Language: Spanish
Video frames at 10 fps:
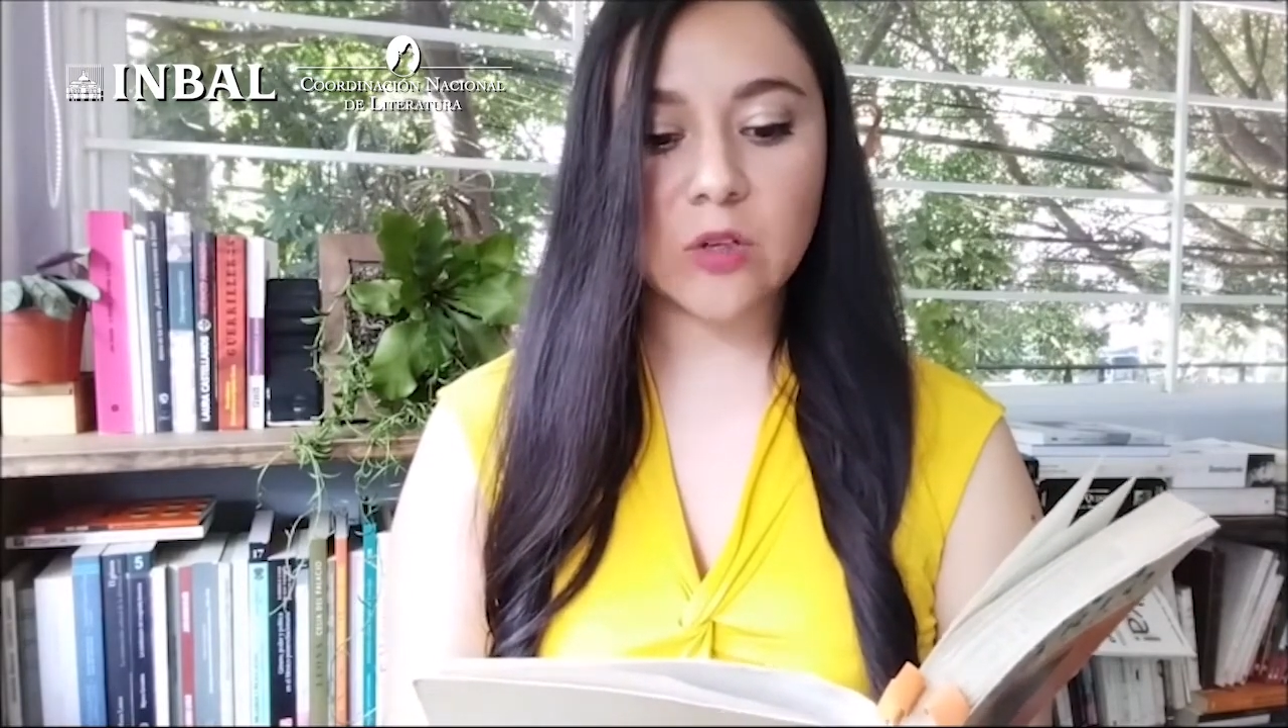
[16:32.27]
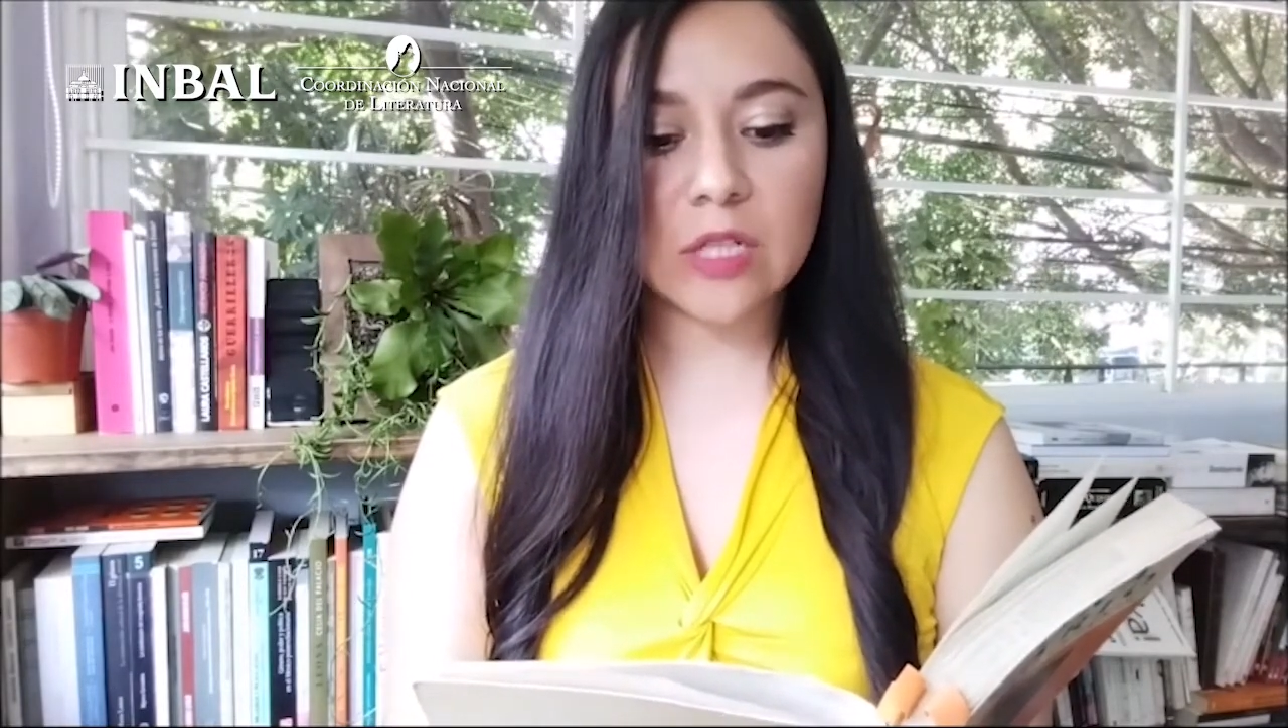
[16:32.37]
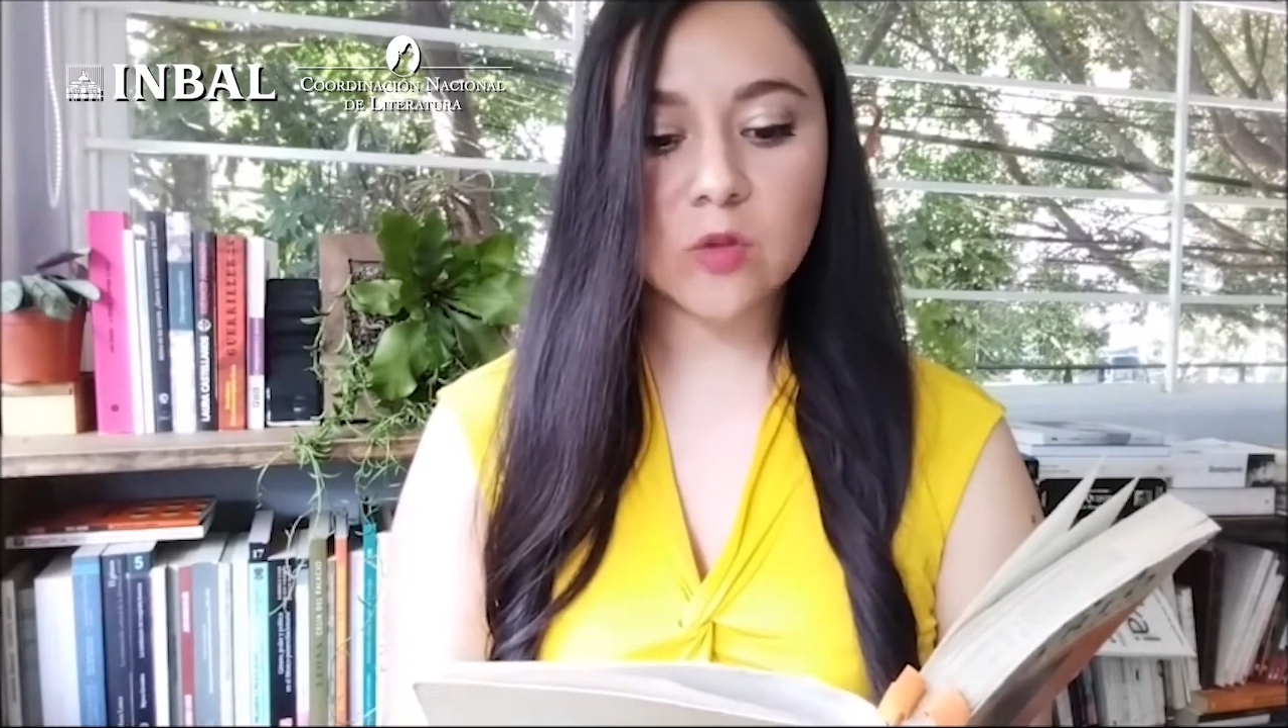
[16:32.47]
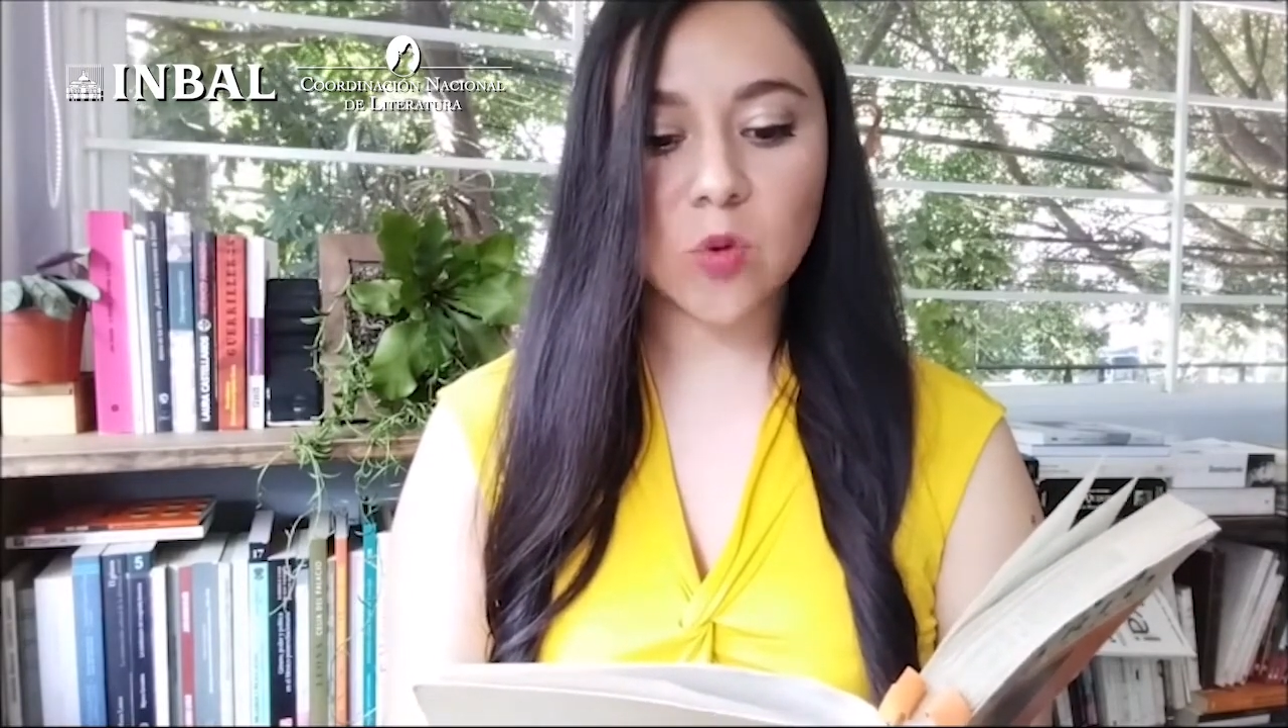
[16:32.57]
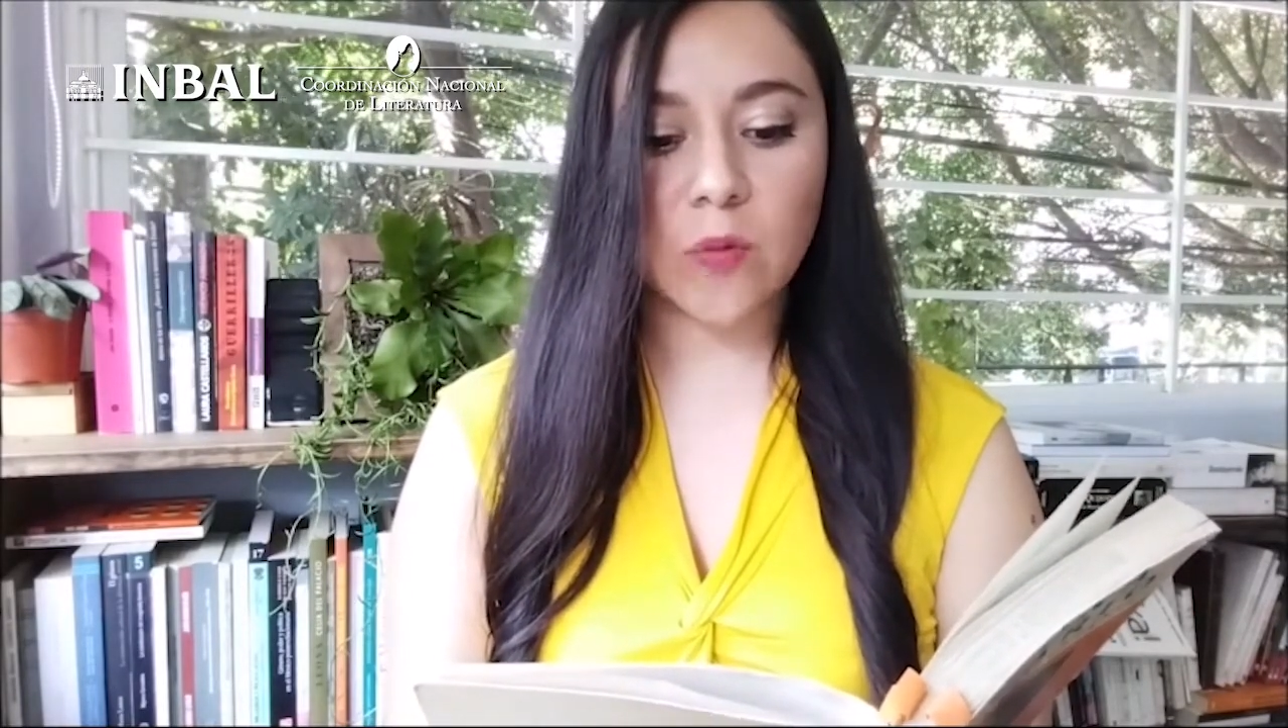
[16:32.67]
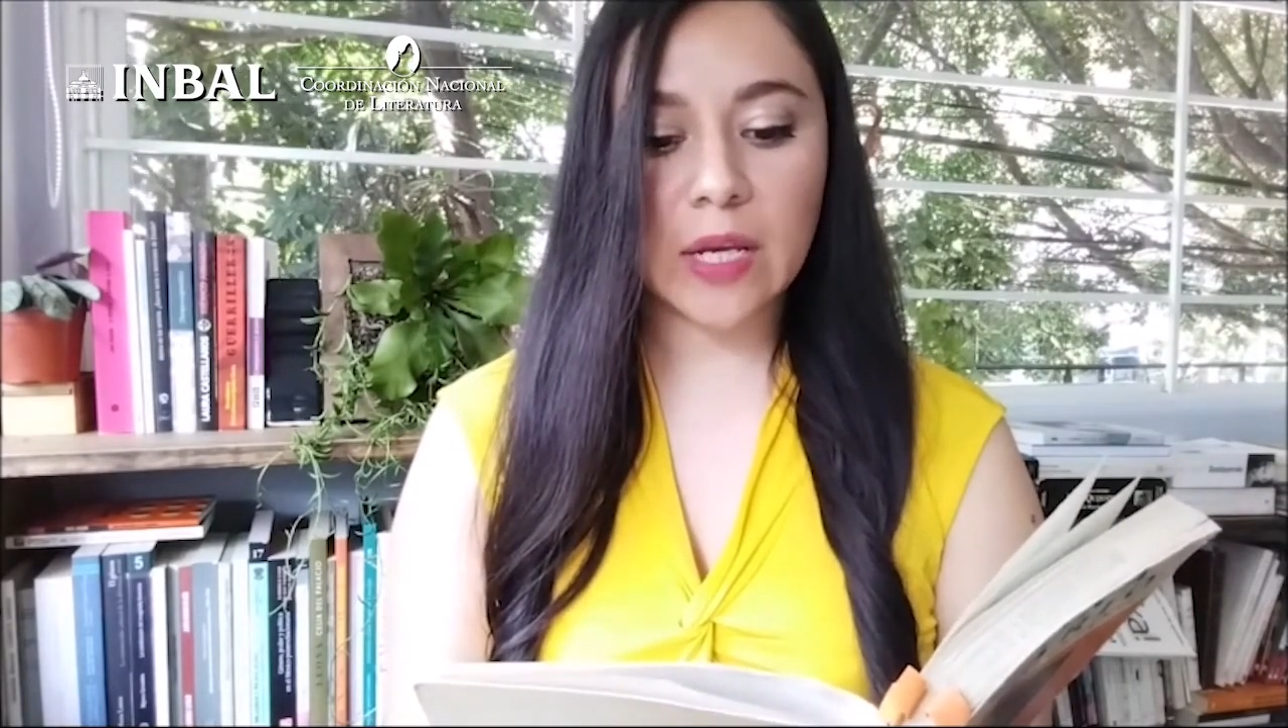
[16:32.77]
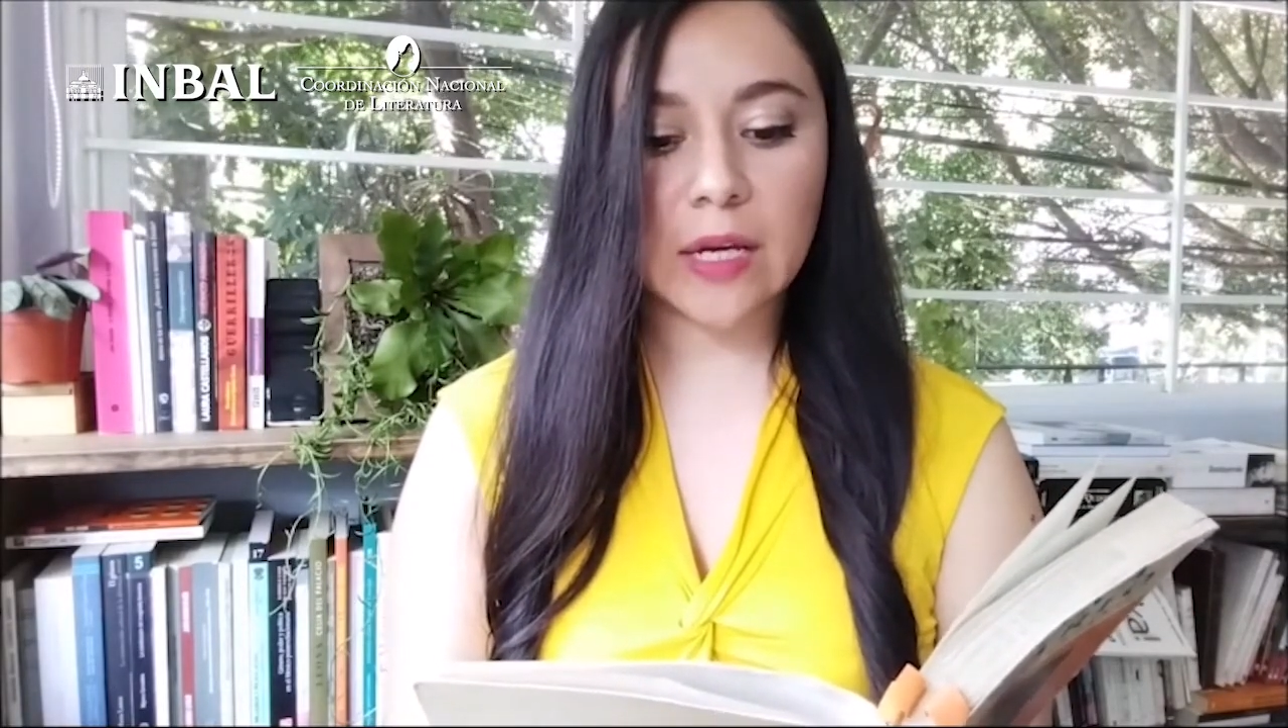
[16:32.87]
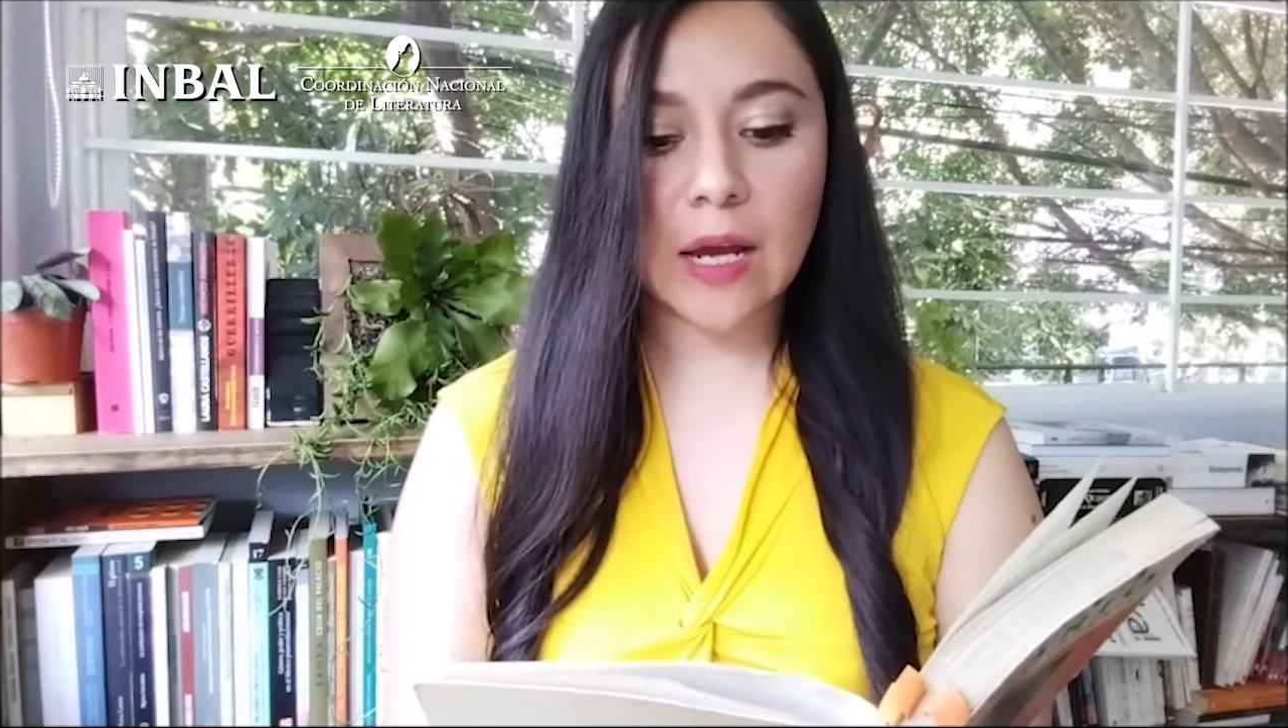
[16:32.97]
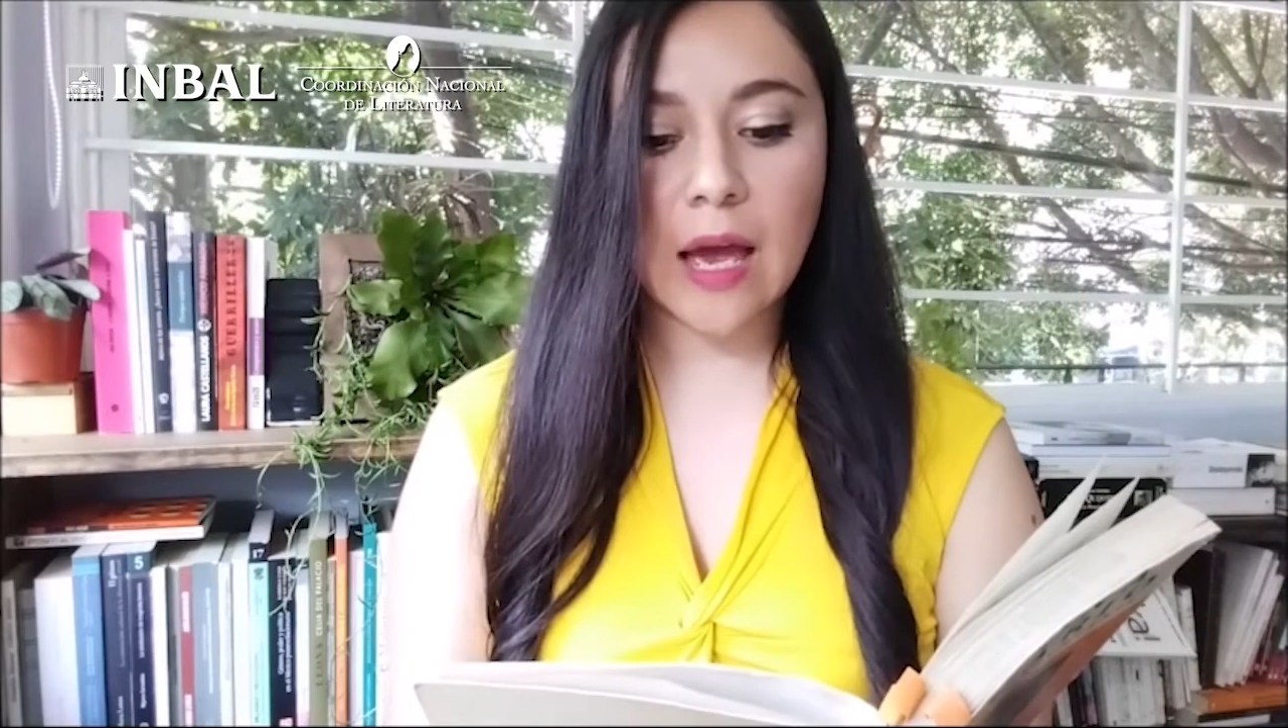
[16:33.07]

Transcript: descubriera